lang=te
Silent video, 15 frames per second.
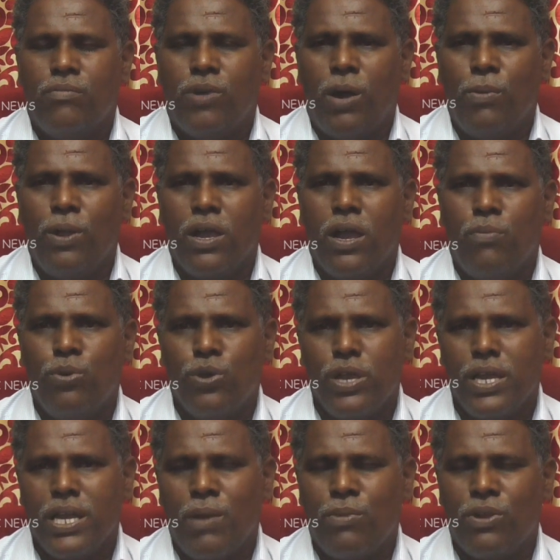మామూలుగా
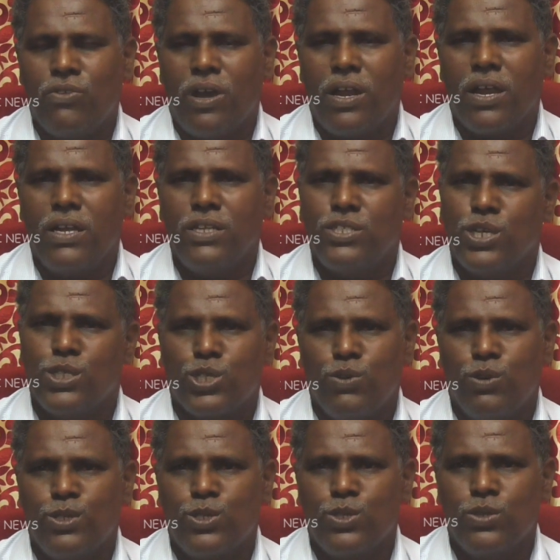బుకింగ్ నెంబర్ ద్వారా కానీ
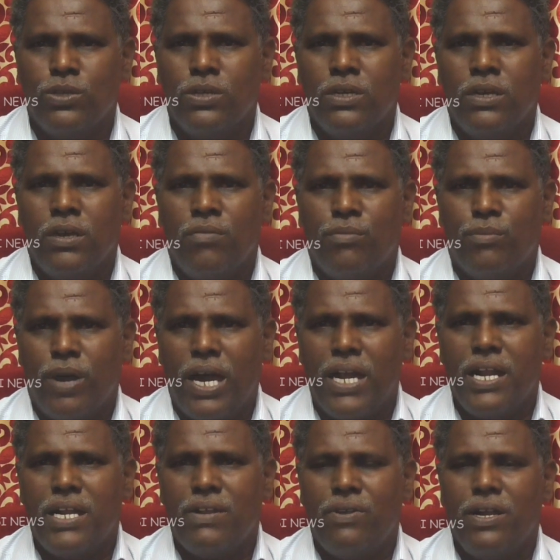చేసుకోవచ్చు
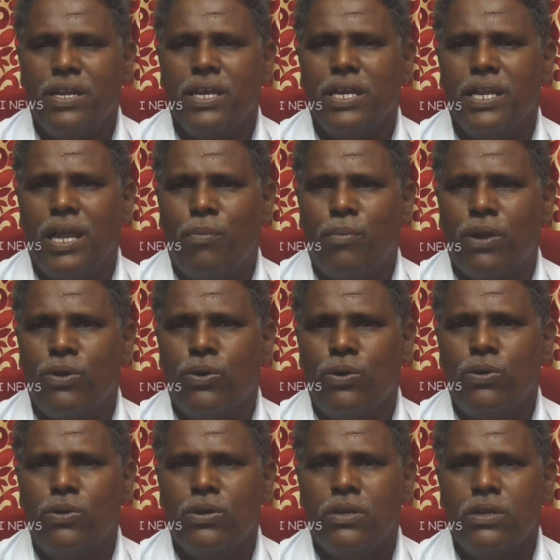మారినటువంటి నెంబరు
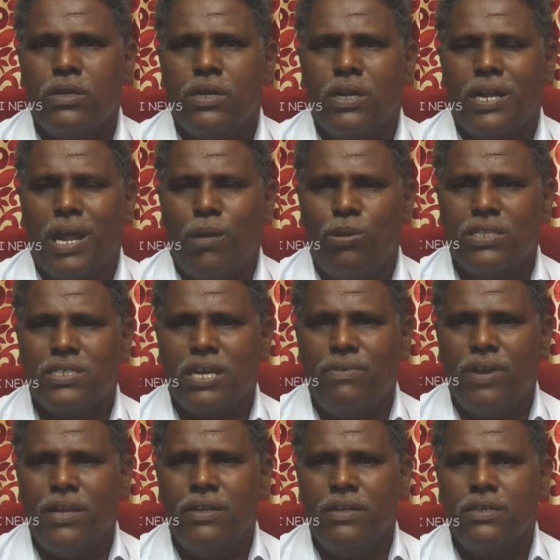డబల్
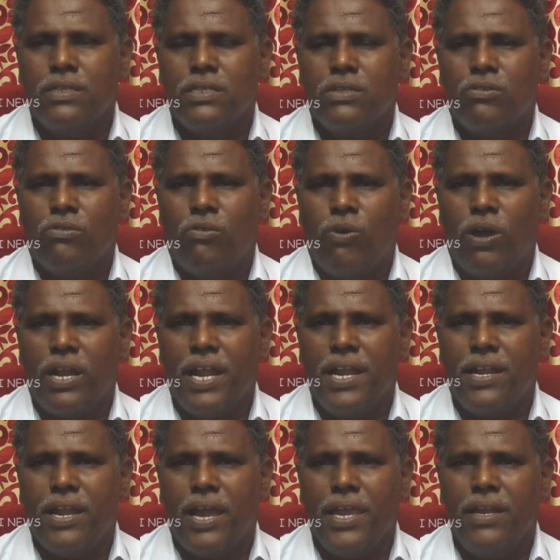సెవెన్ వన్
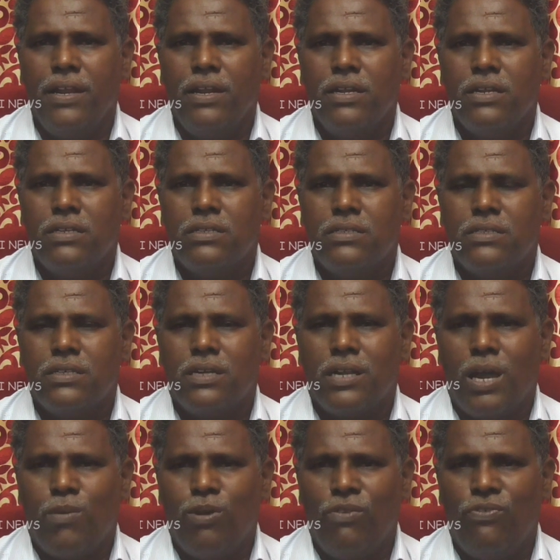ఎయిట్ నైన్
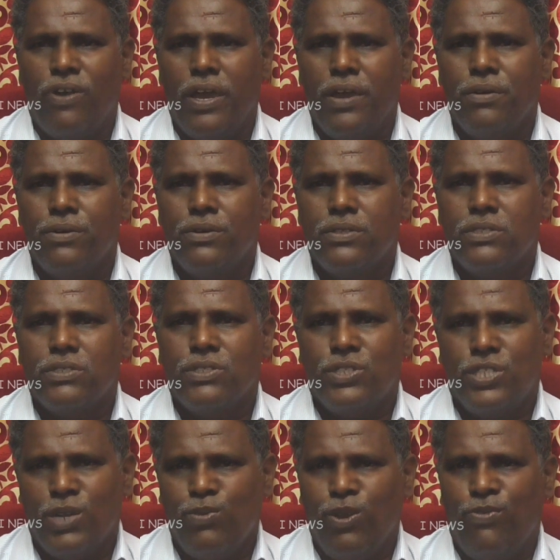డబల్ ఫైవ్
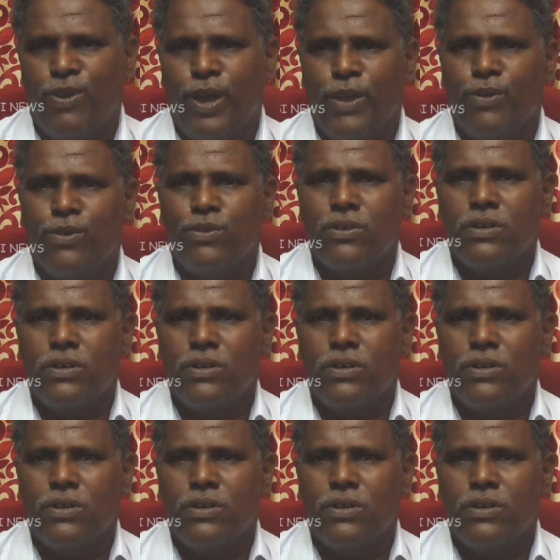ట్రిపుల్ ఫైవ్